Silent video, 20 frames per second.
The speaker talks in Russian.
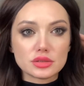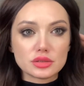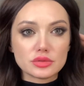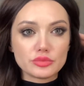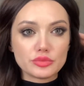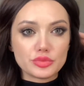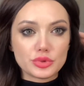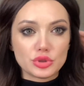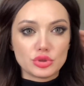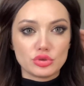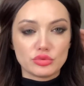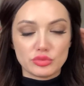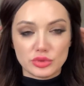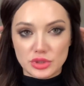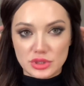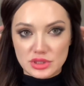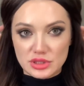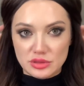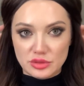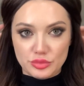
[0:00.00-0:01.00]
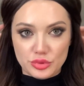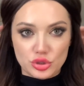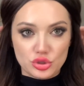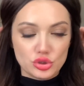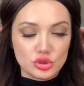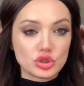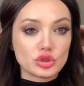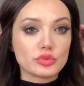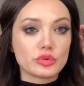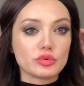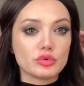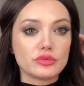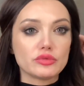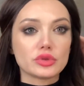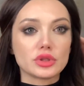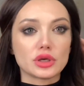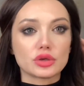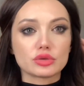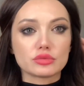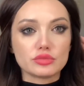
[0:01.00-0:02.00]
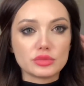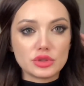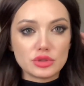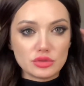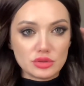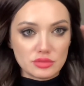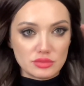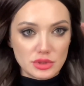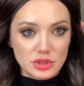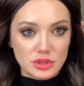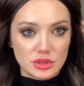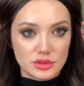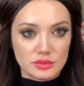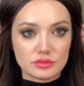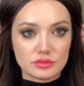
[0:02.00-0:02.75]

Придумала себе прическу, по-моему, вот так вот мне идет, смотрите.